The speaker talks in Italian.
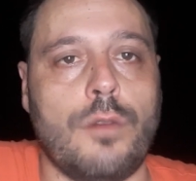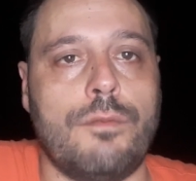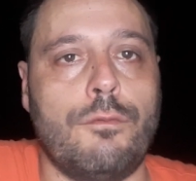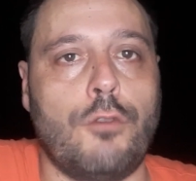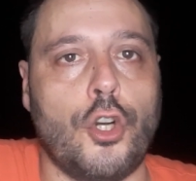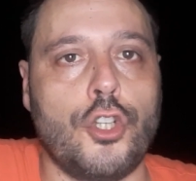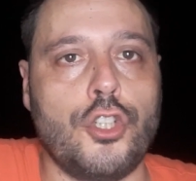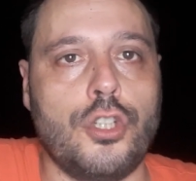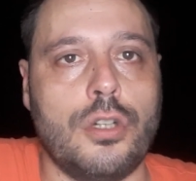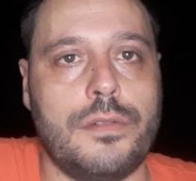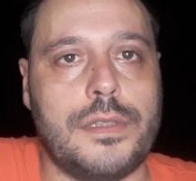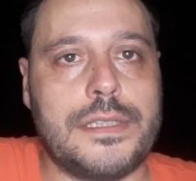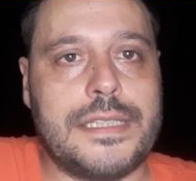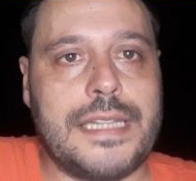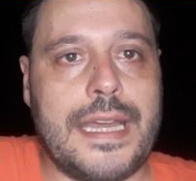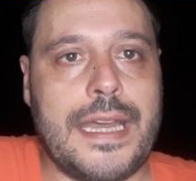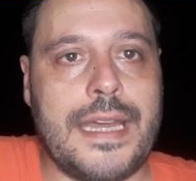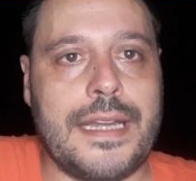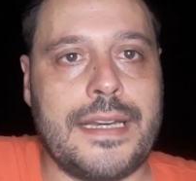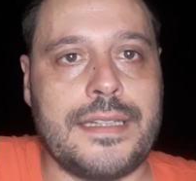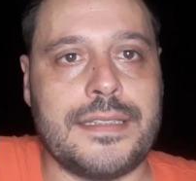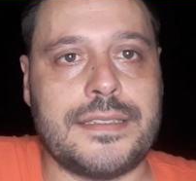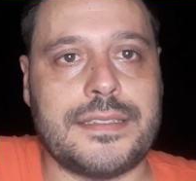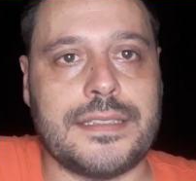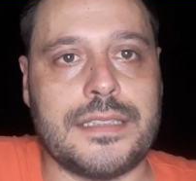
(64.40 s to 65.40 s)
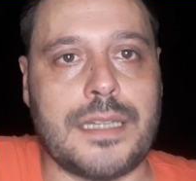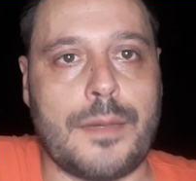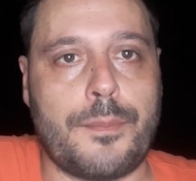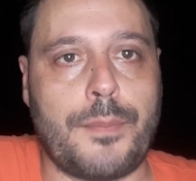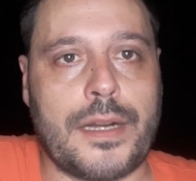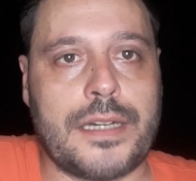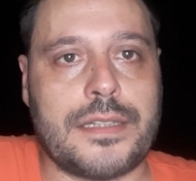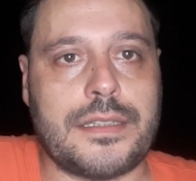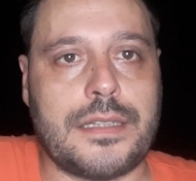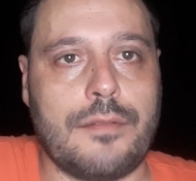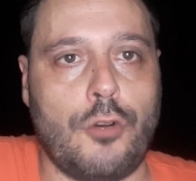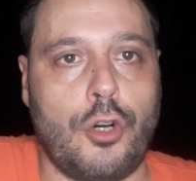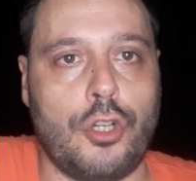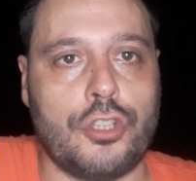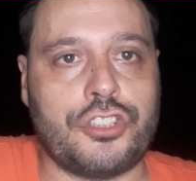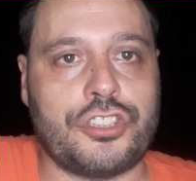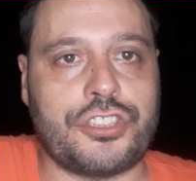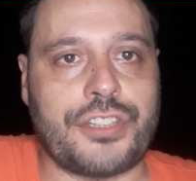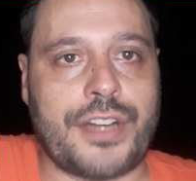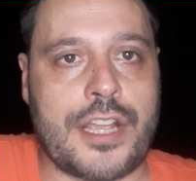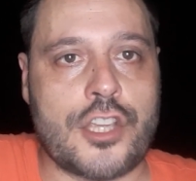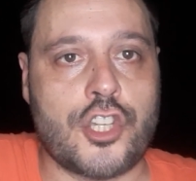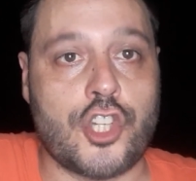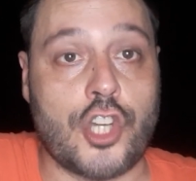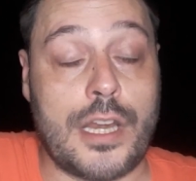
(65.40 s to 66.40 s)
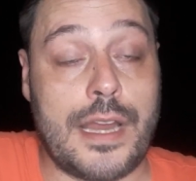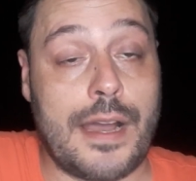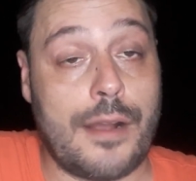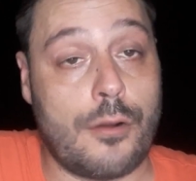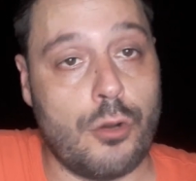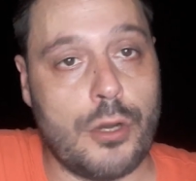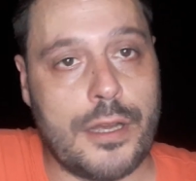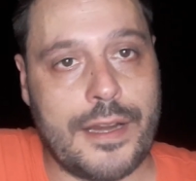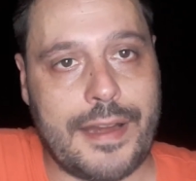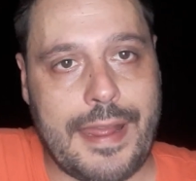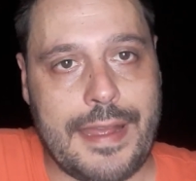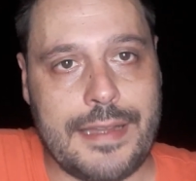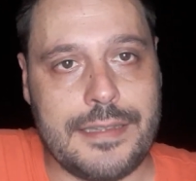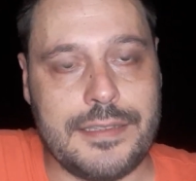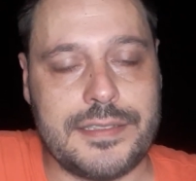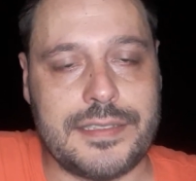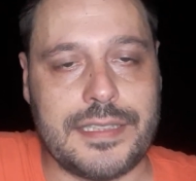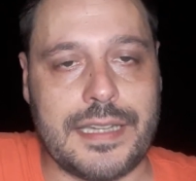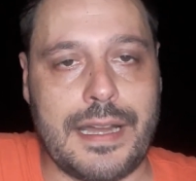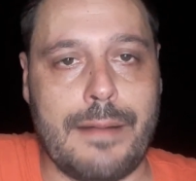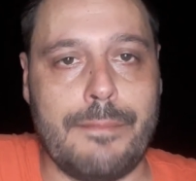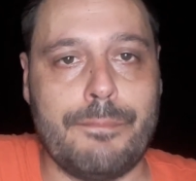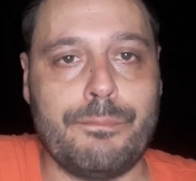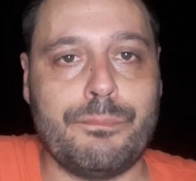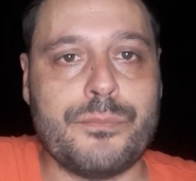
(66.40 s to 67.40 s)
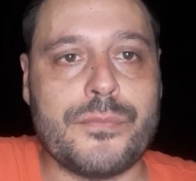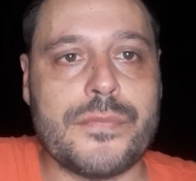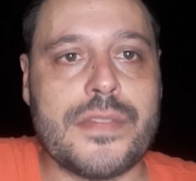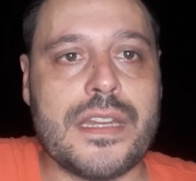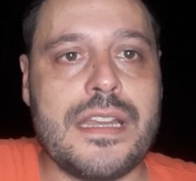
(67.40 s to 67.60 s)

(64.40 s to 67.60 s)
voglio vedere se da parte vostra c'è la coerenza,